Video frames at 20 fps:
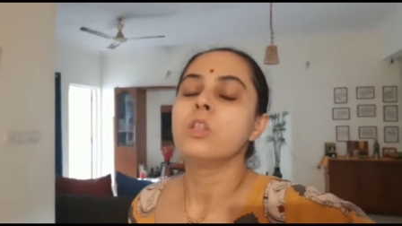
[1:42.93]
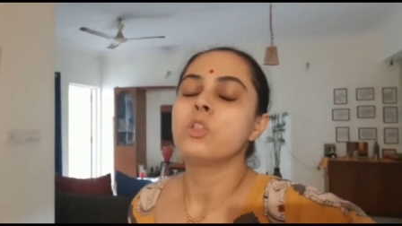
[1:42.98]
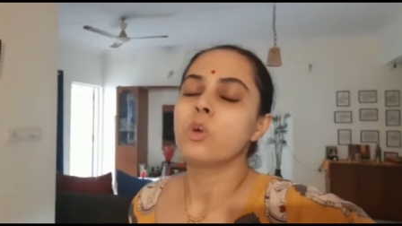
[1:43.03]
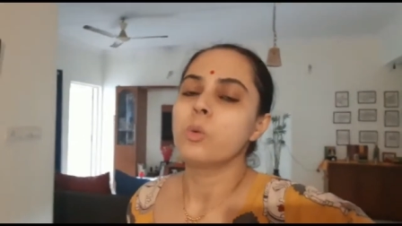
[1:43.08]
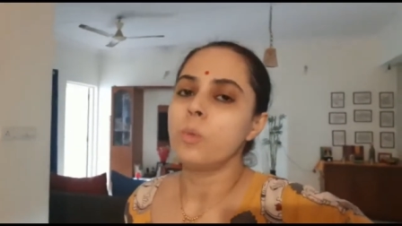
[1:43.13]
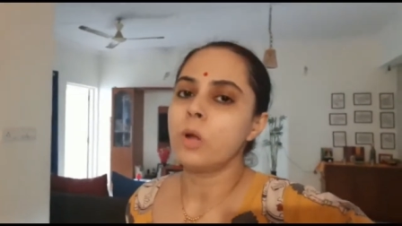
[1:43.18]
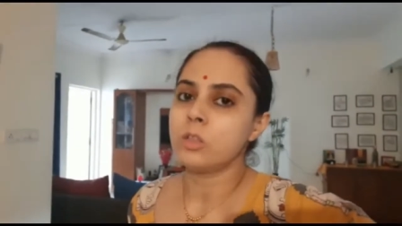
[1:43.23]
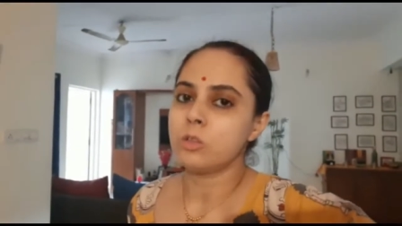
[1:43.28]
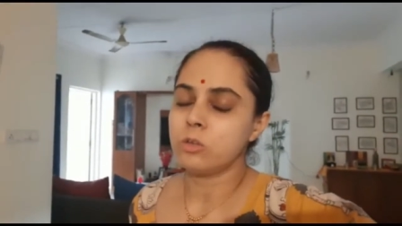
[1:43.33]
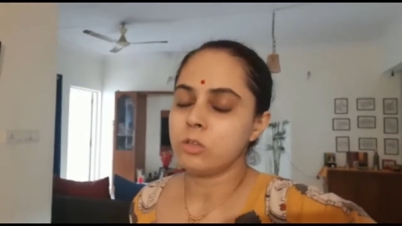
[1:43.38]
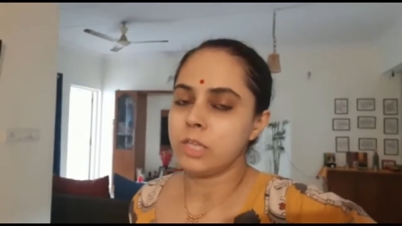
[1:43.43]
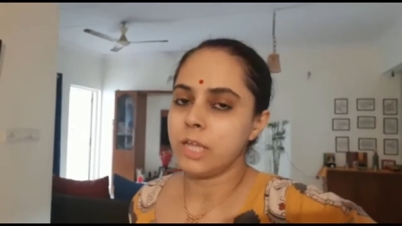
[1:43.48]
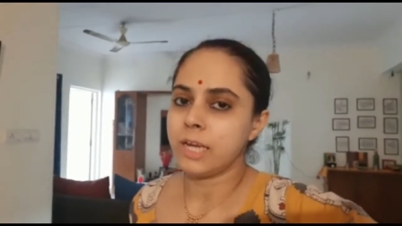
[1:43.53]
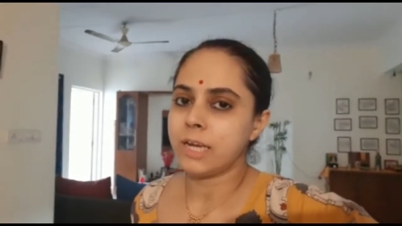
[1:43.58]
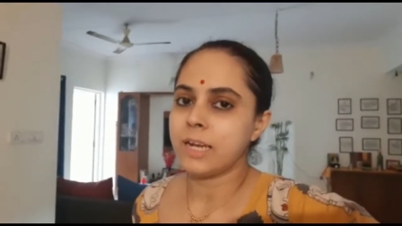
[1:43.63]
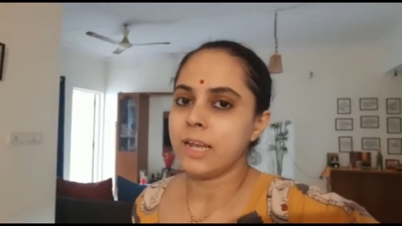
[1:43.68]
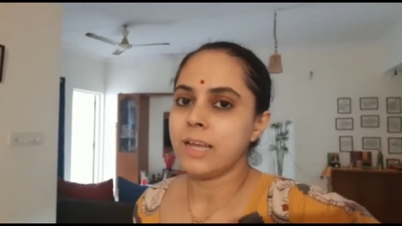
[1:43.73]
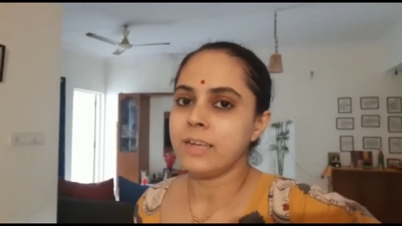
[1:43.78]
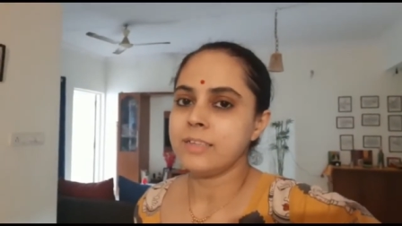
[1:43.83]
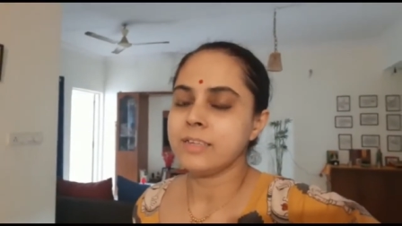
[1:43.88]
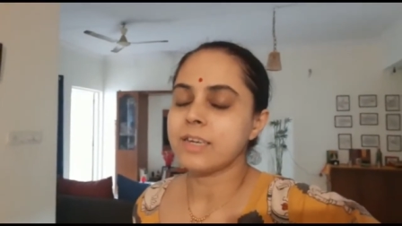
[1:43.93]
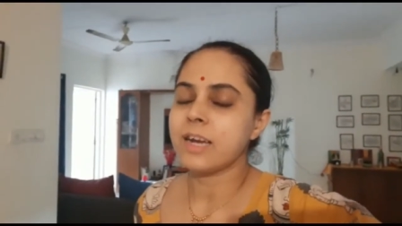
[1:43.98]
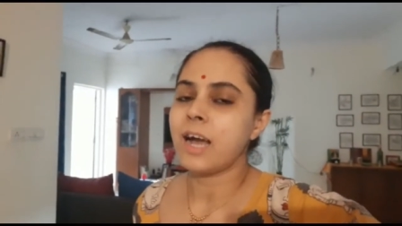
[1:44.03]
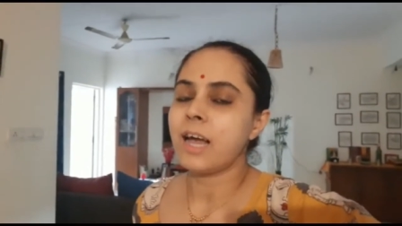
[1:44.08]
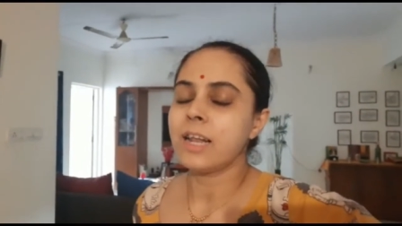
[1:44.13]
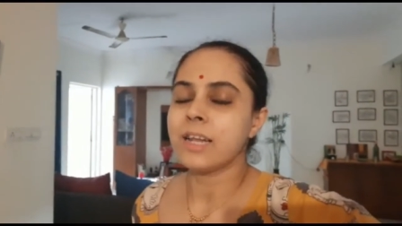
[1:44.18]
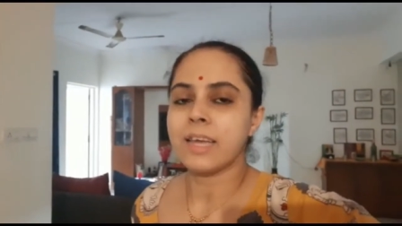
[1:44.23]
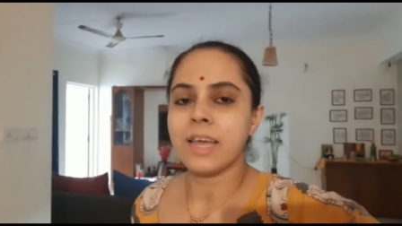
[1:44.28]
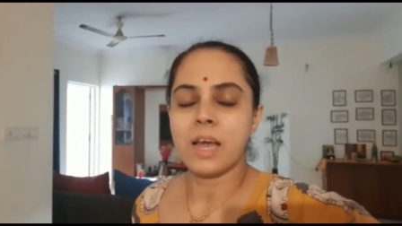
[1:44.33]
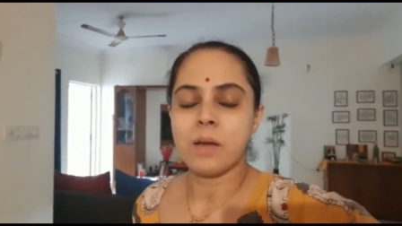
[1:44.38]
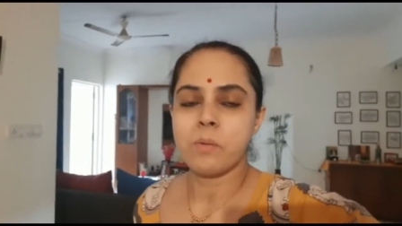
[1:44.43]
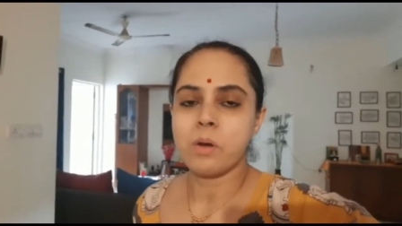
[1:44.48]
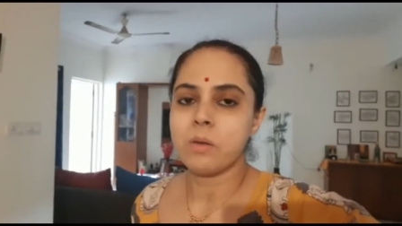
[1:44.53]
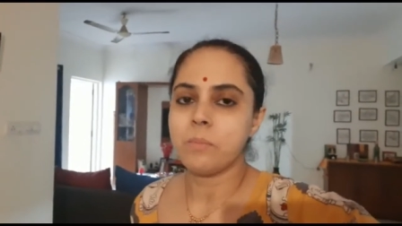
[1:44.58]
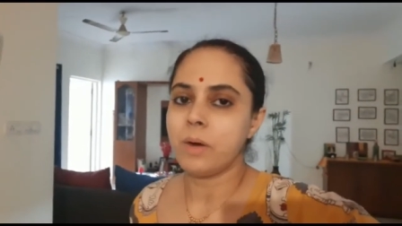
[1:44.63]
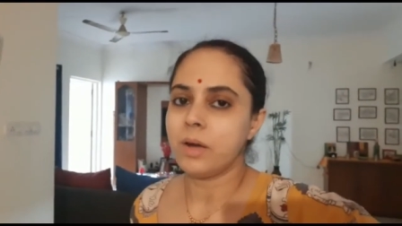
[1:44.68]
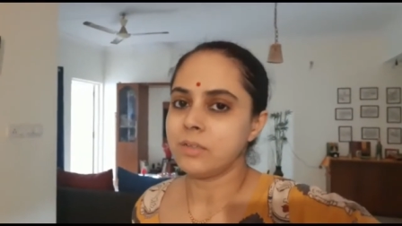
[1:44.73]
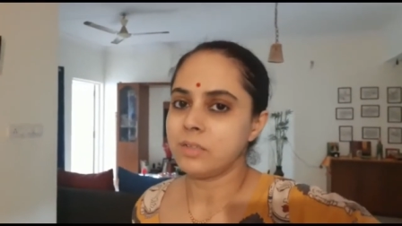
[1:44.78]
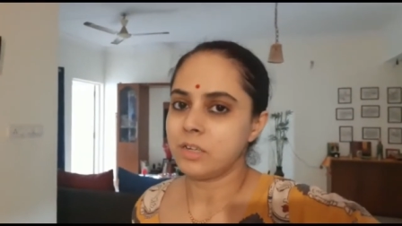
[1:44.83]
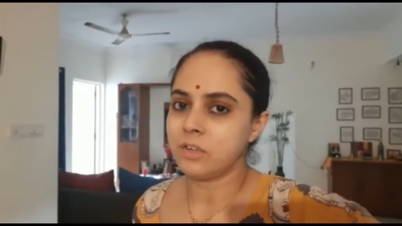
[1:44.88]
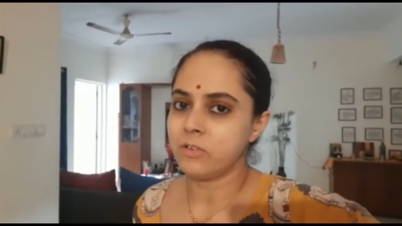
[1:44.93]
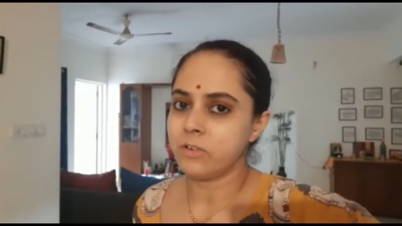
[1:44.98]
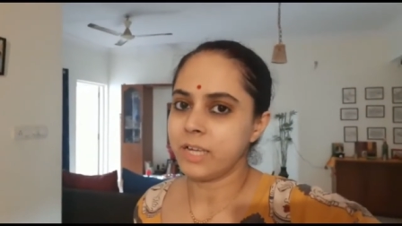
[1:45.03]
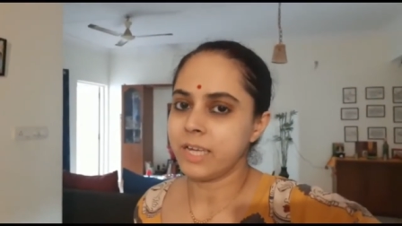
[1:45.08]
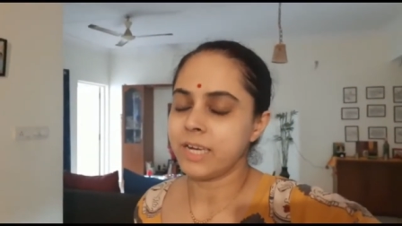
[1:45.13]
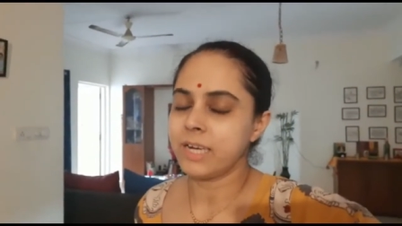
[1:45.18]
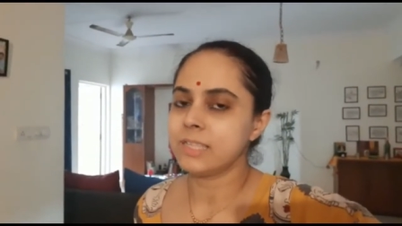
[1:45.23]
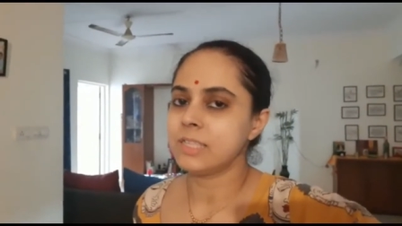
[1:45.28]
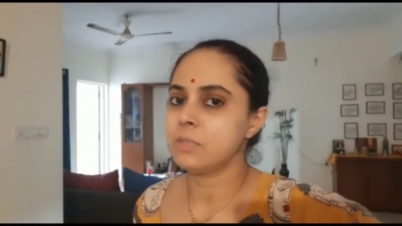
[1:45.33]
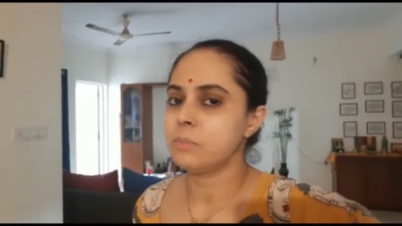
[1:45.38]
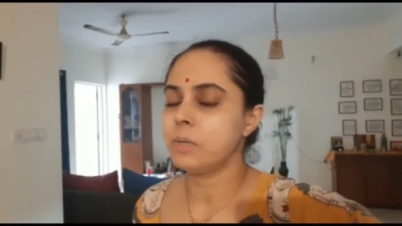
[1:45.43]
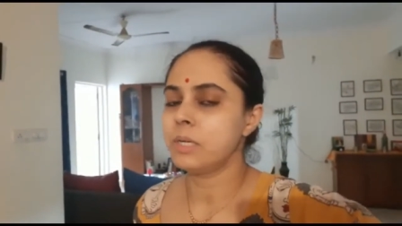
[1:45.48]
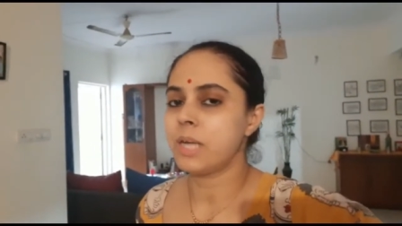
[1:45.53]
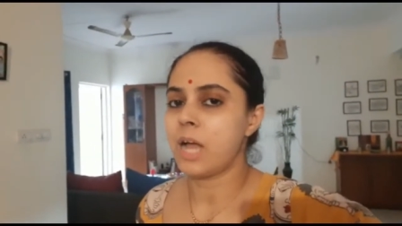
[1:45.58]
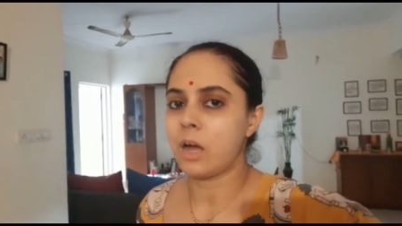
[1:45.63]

তোমরা তো দেখলেই যে কালকে আমার বাজার হয়ে গেছে বা